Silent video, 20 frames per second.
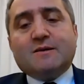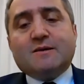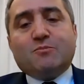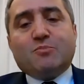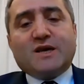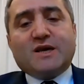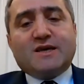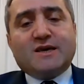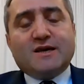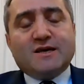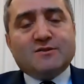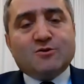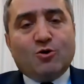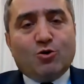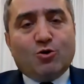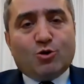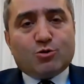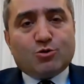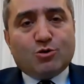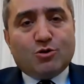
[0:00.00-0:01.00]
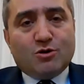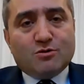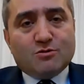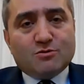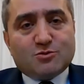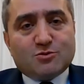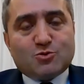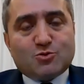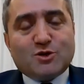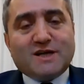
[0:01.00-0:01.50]
Peki ne
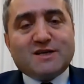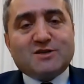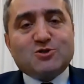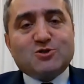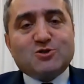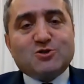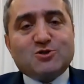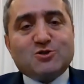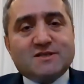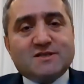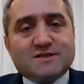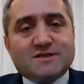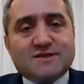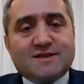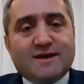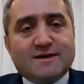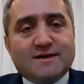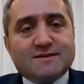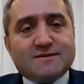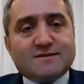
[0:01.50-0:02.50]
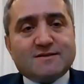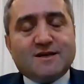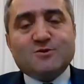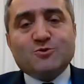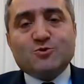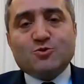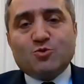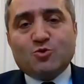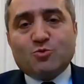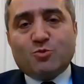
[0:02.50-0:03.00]
oldu? Süreç içerisinde Sayın
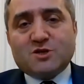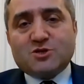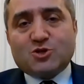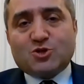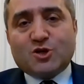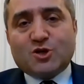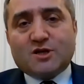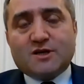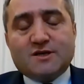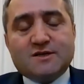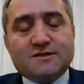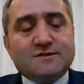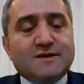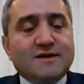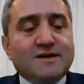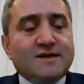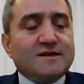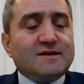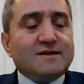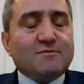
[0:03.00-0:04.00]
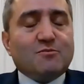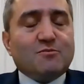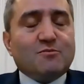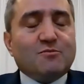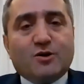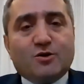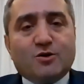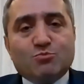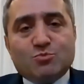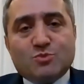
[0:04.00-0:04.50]
Cumhurbaşkanı
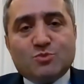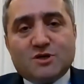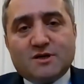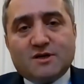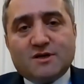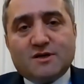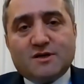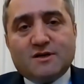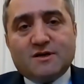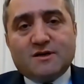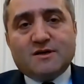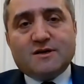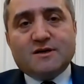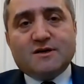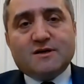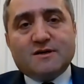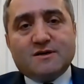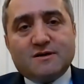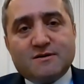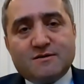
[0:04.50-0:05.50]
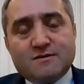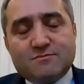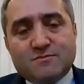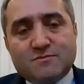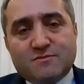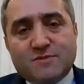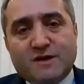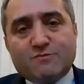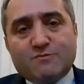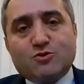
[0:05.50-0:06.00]
malum e,
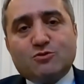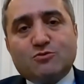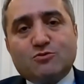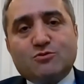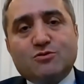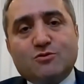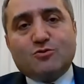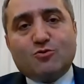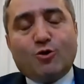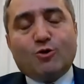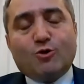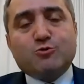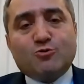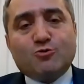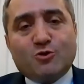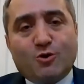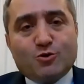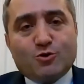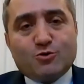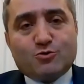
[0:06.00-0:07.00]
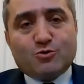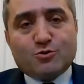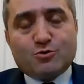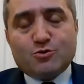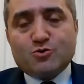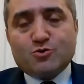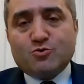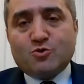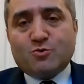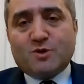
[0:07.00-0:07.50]
mevcut koltuğuna oturdu.
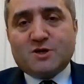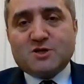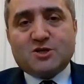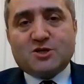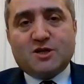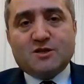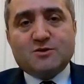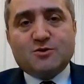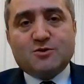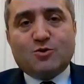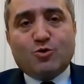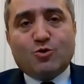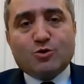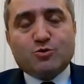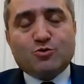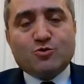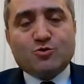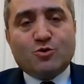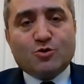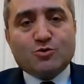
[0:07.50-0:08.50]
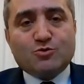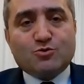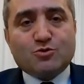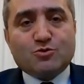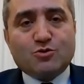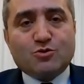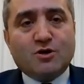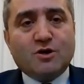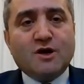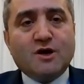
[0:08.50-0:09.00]
Cumhurbaşkanlığı koltuğuna
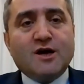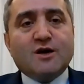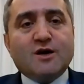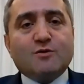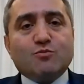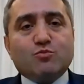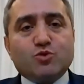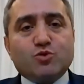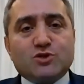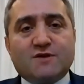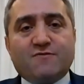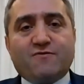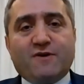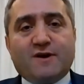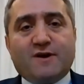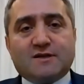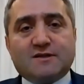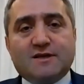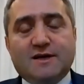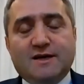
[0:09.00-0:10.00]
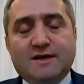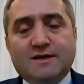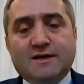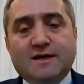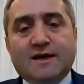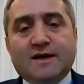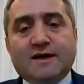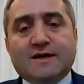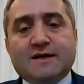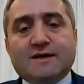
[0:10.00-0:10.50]
oturdu. Bu sefer de
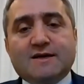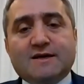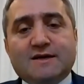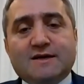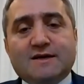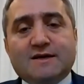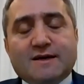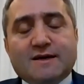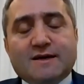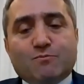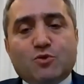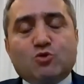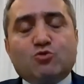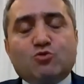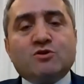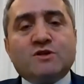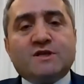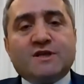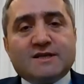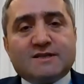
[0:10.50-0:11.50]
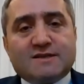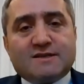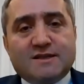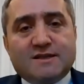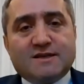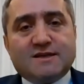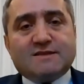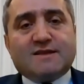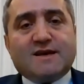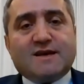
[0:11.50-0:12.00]
bütün
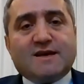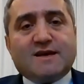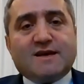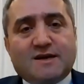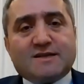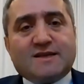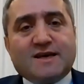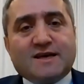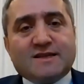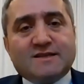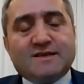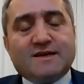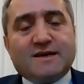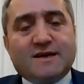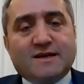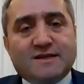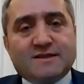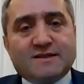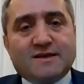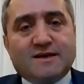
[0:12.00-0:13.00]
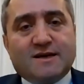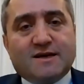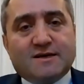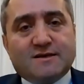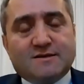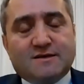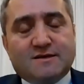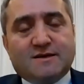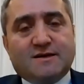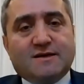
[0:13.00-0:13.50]
yetkileri tekrar kendi elinde
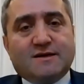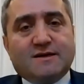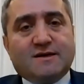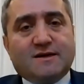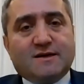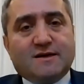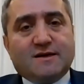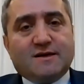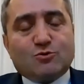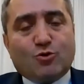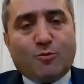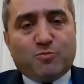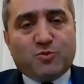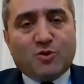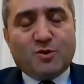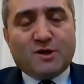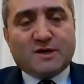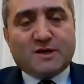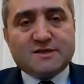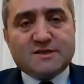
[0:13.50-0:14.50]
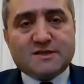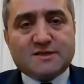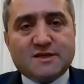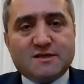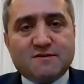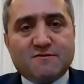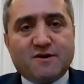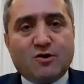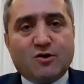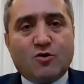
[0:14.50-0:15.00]
e, toplamak
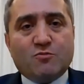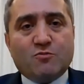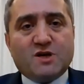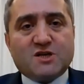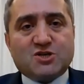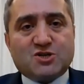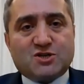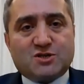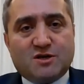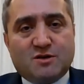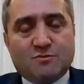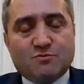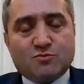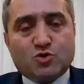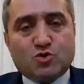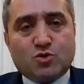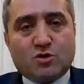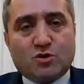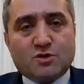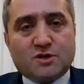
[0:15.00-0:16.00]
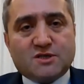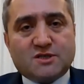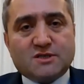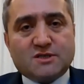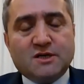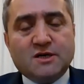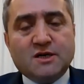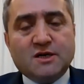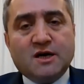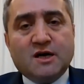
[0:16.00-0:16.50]
istedi ve 15 Temmuz
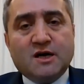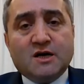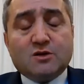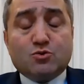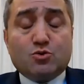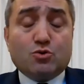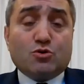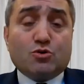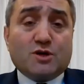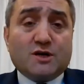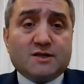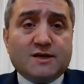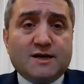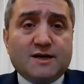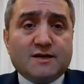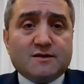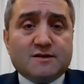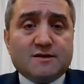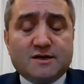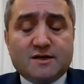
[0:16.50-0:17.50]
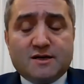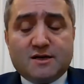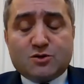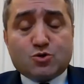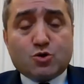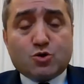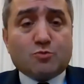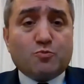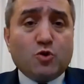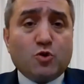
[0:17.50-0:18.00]
sonrası Türkiye'de e,
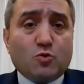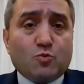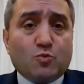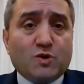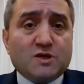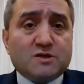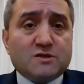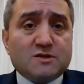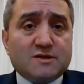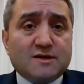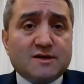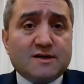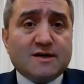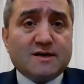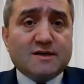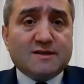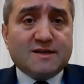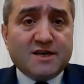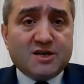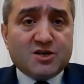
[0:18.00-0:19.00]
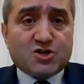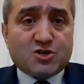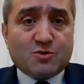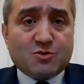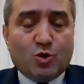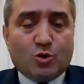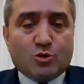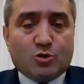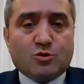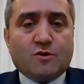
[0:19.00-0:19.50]
çok büyük bir e, değişim
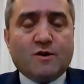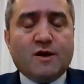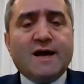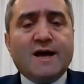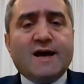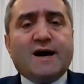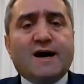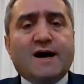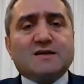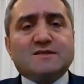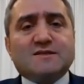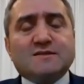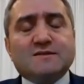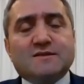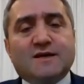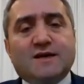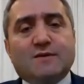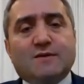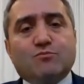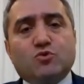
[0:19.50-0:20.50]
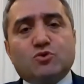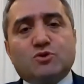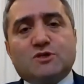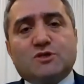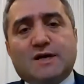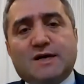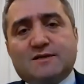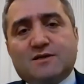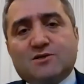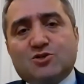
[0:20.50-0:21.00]
oldu. Aslında bu
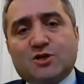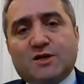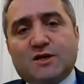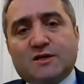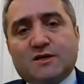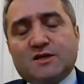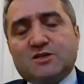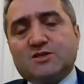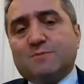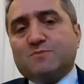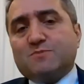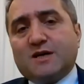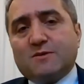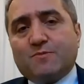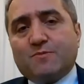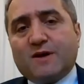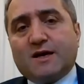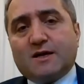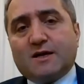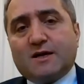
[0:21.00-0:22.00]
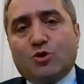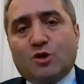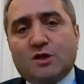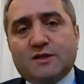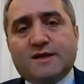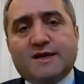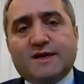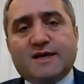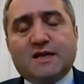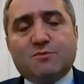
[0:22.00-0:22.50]
sadece Recep Tayyip
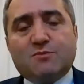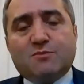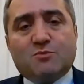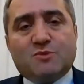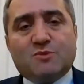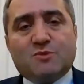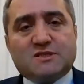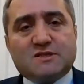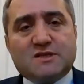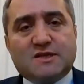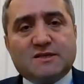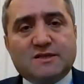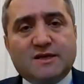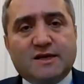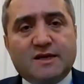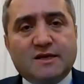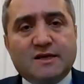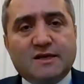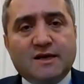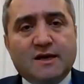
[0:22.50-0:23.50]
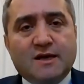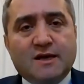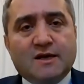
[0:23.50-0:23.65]
Erdoğan'la ilgili bir mesele değil.